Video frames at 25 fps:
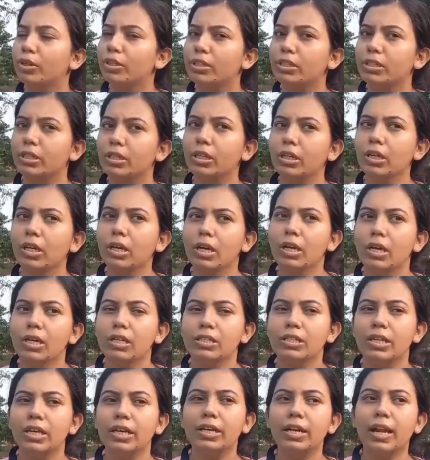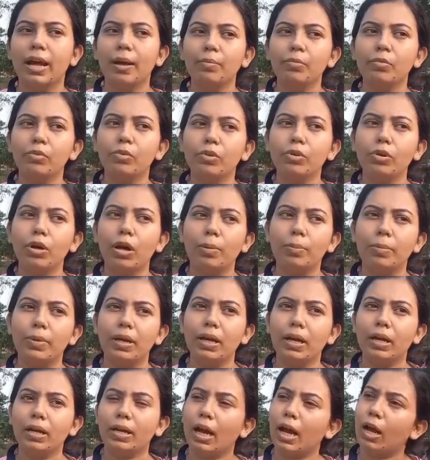রয়েছে সেই গ্রামগুলো
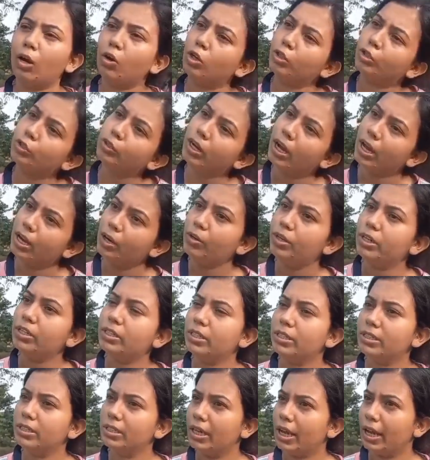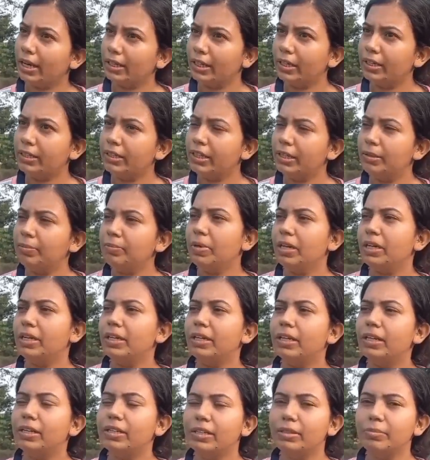আমরা গতকালও এসেছে একটা টিম
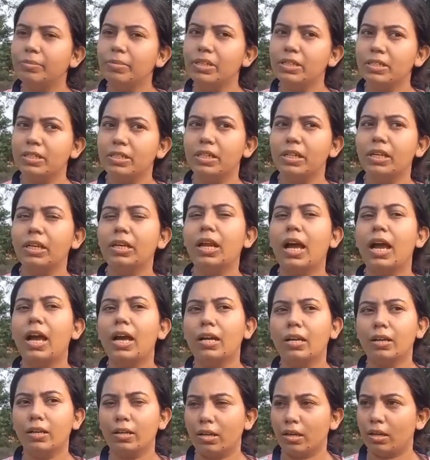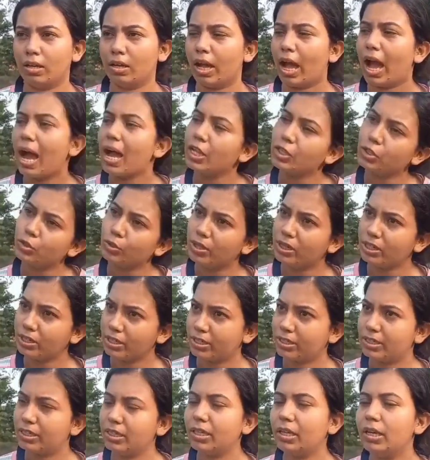মেডিকেল টিম এসেছিলেন আজও
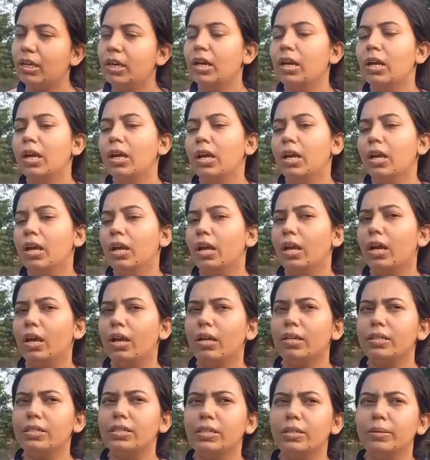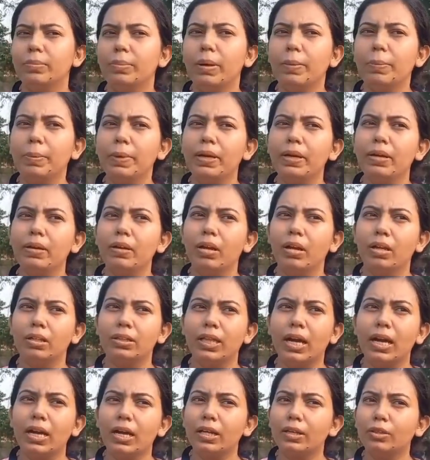এসেছে যেভাবে
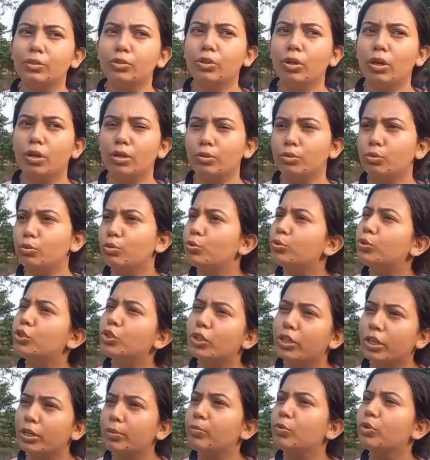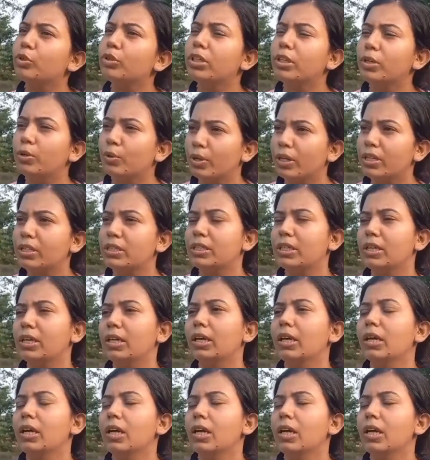তারা দুর্যোগের মধ্যে রয়েছে